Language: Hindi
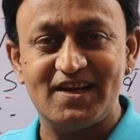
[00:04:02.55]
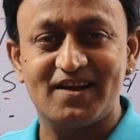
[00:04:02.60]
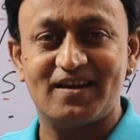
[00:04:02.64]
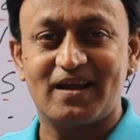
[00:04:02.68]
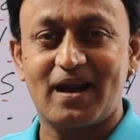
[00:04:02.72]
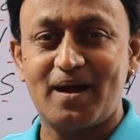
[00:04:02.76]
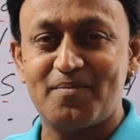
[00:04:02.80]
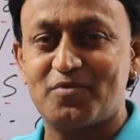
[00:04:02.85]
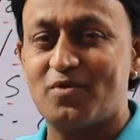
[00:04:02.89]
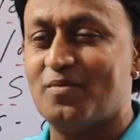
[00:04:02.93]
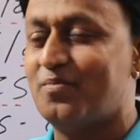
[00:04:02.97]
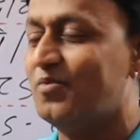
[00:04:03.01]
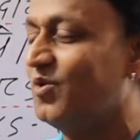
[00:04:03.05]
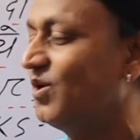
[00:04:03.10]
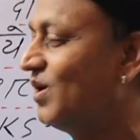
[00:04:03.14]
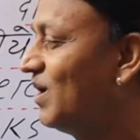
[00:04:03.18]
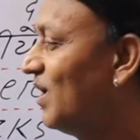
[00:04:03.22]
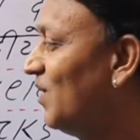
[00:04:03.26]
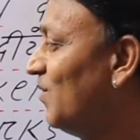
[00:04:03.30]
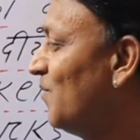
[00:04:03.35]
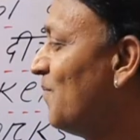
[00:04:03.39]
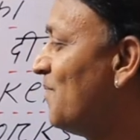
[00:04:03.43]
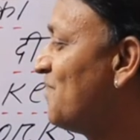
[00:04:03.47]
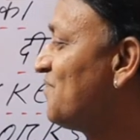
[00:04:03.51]
अगर आपको बोल
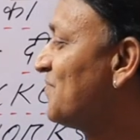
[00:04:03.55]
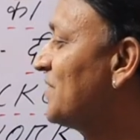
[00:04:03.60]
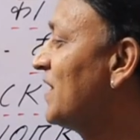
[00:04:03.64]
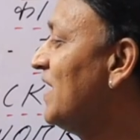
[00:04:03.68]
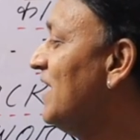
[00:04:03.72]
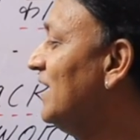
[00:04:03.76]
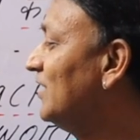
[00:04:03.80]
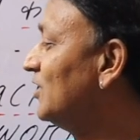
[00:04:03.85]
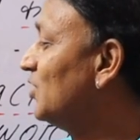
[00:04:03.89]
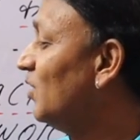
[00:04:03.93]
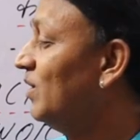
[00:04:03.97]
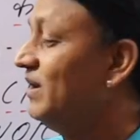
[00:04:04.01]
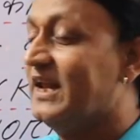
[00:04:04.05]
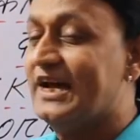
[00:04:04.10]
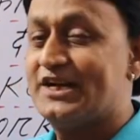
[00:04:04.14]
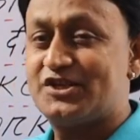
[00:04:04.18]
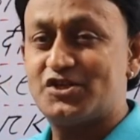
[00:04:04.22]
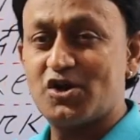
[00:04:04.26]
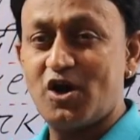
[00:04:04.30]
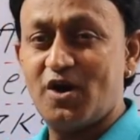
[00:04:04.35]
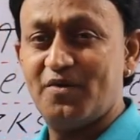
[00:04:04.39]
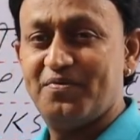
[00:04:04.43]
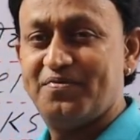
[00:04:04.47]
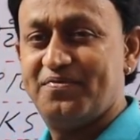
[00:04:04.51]
रहा हूँ तो
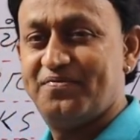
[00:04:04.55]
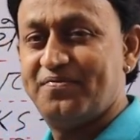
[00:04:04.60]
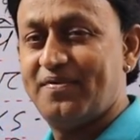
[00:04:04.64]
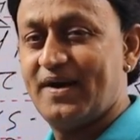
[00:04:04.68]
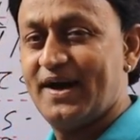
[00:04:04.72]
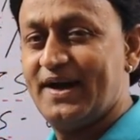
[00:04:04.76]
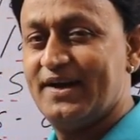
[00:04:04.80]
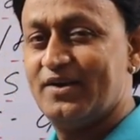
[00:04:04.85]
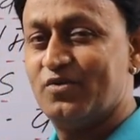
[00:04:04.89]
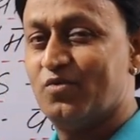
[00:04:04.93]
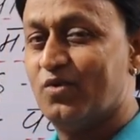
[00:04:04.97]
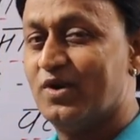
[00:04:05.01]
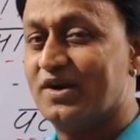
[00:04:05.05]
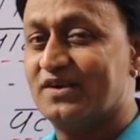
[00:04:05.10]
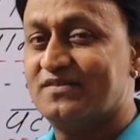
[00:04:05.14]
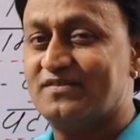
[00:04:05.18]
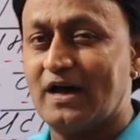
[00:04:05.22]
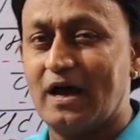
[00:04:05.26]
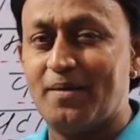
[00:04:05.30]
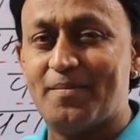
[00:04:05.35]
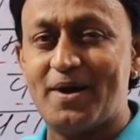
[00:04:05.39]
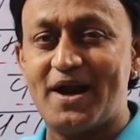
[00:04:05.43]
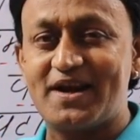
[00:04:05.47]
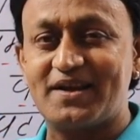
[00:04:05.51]
लेट ऑफ
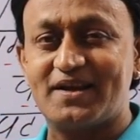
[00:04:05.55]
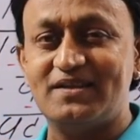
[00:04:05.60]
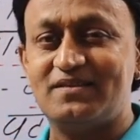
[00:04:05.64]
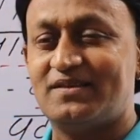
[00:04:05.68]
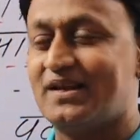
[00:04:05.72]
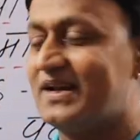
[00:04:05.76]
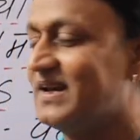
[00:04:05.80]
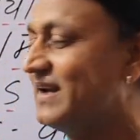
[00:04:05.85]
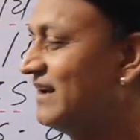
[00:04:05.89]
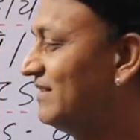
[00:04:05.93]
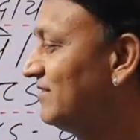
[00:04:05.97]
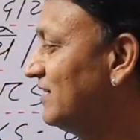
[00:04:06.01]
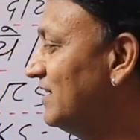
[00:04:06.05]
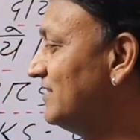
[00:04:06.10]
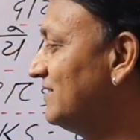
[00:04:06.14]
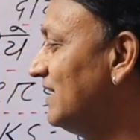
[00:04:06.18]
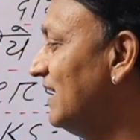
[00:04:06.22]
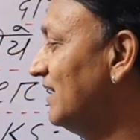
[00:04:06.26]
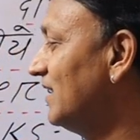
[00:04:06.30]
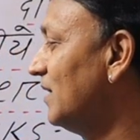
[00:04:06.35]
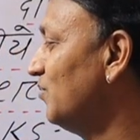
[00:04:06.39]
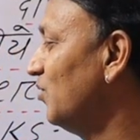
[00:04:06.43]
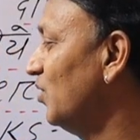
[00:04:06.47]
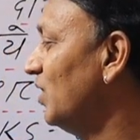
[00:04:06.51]
फायरवर्क्स अमेरिकन तरीके से
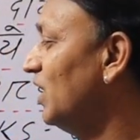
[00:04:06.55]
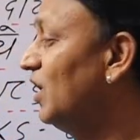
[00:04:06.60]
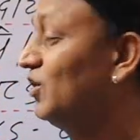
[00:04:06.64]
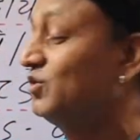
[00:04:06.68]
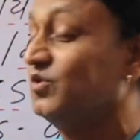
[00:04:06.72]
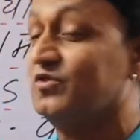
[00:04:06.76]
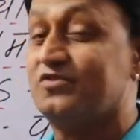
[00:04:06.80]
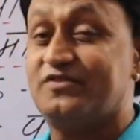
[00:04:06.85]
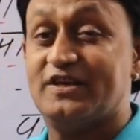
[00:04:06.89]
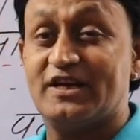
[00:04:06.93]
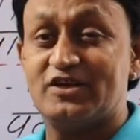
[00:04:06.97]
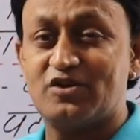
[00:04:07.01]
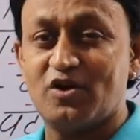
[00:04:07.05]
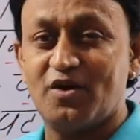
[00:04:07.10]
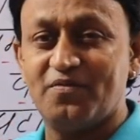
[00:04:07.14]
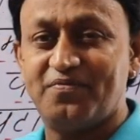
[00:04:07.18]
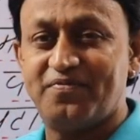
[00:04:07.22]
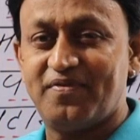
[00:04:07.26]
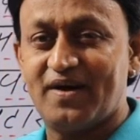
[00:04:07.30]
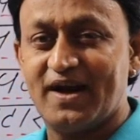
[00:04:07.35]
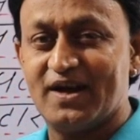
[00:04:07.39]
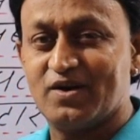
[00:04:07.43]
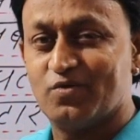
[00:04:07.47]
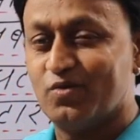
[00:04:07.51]
ज़्यादा बोल रहा हूँ तो सेट
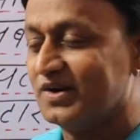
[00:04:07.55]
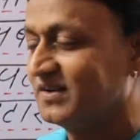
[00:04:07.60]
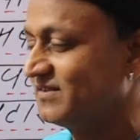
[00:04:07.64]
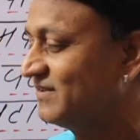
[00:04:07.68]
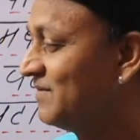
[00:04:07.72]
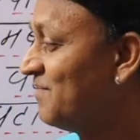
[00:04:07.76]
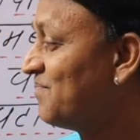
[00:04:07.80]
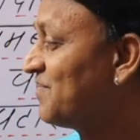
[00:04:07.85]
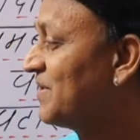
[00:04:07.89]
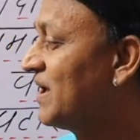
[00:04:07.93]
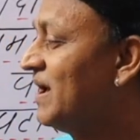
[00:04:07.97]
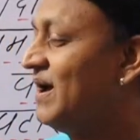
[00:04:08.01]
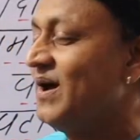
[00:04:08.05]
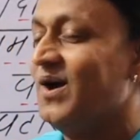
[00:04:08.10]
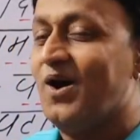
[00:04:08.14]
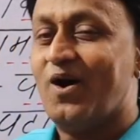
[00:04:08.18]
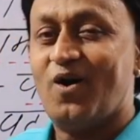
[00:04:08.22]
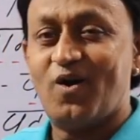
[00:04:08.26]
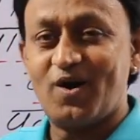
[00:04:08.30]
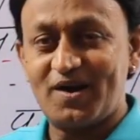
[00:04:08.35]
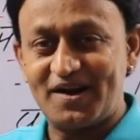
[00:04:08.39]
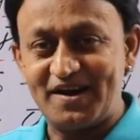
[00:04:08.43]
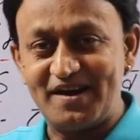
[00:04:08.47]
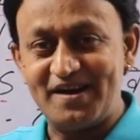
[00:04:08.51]
ऑफ वर्कस
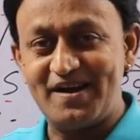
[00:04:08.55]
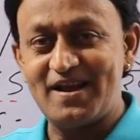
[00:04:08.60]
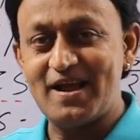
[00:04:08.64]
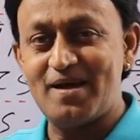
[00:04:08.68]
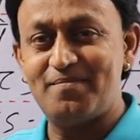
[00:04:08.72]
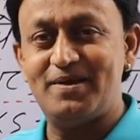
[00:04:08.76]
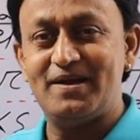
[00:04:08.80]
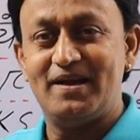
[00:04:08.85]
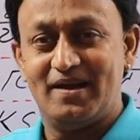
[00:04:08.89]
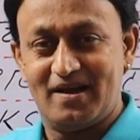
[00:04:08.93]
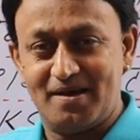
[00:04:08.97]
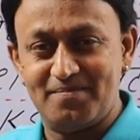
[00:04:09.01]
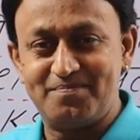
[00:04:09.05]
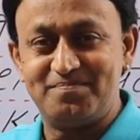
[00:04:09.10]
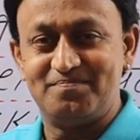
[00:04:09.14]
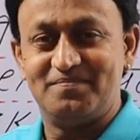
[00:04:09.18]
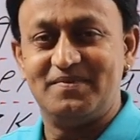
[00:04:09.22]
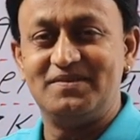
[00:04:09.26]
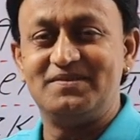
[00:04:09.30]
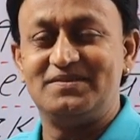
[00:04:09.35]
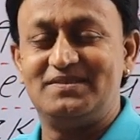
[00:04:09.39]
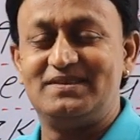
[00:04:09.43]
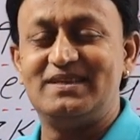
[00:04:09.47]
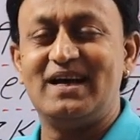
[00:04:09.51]
और इंडिया में अब
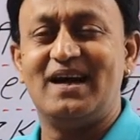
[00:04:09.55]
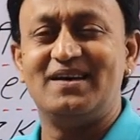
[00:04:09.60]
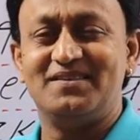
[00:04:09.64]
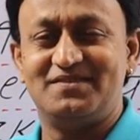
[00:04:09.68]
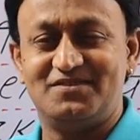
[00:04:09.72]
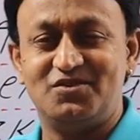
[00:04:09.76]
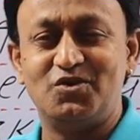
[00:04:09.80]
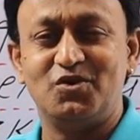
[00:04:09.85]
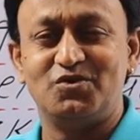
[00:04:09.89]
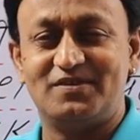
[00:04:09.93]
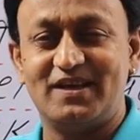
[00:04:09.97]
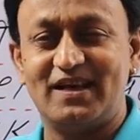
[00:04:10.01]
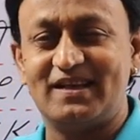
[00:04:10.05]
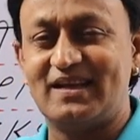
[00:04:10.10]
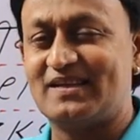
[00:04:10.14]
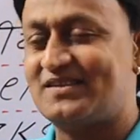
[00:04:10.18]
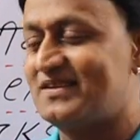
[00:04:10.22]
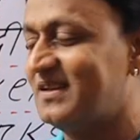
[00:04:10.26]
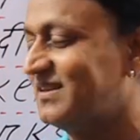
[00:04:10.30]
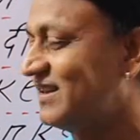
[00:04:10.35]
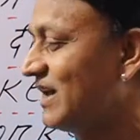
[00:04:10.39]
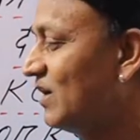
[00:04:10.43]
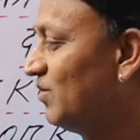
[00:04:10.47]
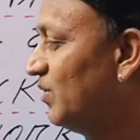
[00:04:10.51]
जहाँ जो ज़्यादा
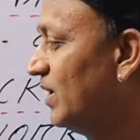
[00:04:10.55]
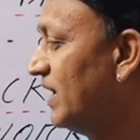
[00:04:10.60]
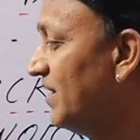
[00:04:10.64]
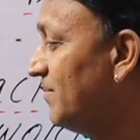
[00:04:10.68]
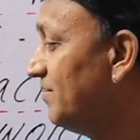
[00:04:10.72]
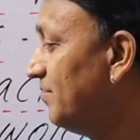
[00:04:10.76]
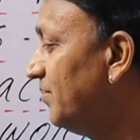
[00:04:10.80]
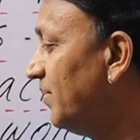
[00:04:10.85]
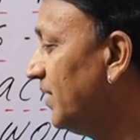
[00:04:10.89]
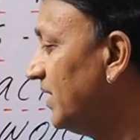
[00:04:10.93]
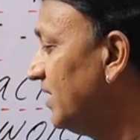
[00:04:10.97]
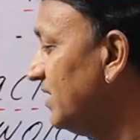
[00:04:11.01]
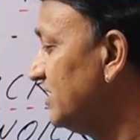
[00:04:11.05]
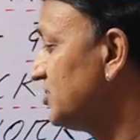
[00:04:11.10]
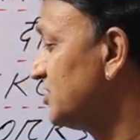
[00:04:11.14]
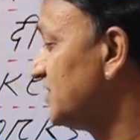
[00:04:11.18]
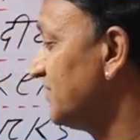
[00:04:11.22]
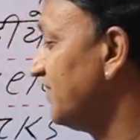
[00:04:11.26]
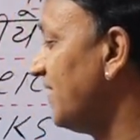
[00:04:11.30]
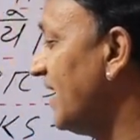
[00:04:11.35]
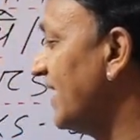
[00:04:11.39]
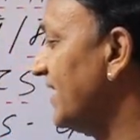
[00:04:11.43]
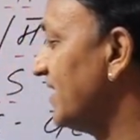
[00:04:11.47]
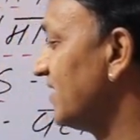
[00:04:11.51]
चलता है वो है
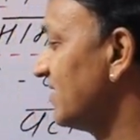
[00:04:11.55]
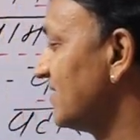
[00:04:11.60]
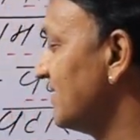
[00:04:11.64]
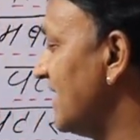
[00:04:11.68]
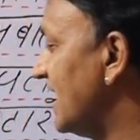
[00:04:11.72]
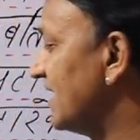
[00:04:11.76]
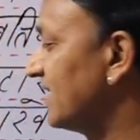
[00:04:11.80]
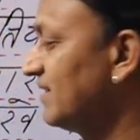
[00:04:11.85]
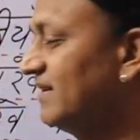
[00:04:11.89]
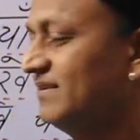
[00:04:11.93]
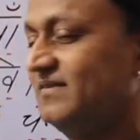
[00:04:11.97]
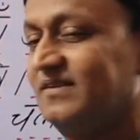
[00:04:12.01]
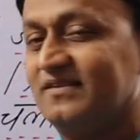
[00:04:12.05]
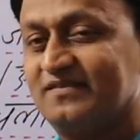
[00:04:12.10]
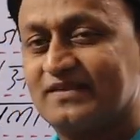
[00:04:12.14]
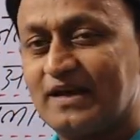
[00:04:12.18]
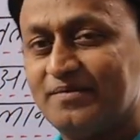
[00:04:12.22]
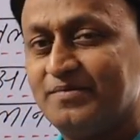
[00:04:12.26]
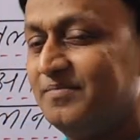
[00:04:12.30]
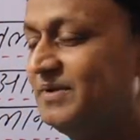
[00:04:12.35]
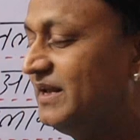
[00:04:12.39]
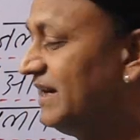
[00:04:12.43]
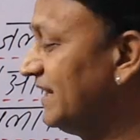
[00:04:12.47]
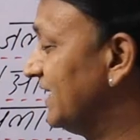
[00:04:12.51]
बर्स्ट फायर क्रैकर्स
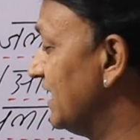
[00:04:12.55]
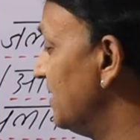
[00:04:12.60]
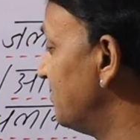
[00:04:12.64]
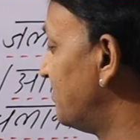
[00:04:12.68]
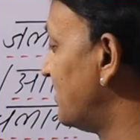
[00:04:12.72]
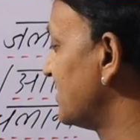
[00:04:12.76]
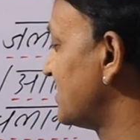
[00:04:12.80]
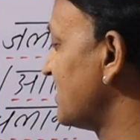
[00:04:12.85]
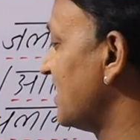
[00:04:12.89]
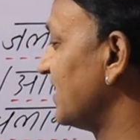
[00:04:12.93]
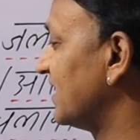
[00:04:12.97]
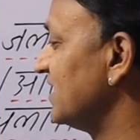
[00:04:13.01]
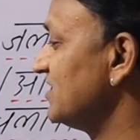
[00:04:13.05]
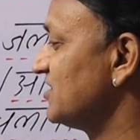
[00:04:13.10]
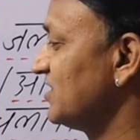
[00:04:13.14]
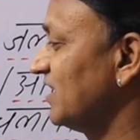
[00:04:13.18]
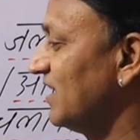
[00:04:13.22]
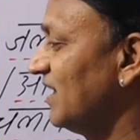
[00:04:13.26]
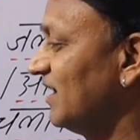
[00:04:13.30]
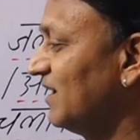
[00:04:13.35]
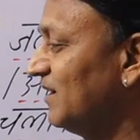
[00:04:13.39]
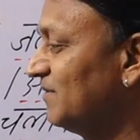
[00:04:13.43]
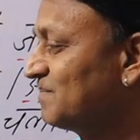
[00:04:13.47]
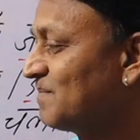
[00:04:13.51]
इसका भी मीनिंग है पटाखे
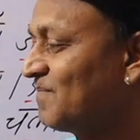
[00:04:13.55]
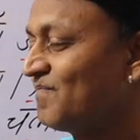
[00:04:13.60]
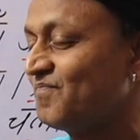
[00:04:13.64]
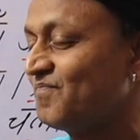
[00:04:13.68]
चलाना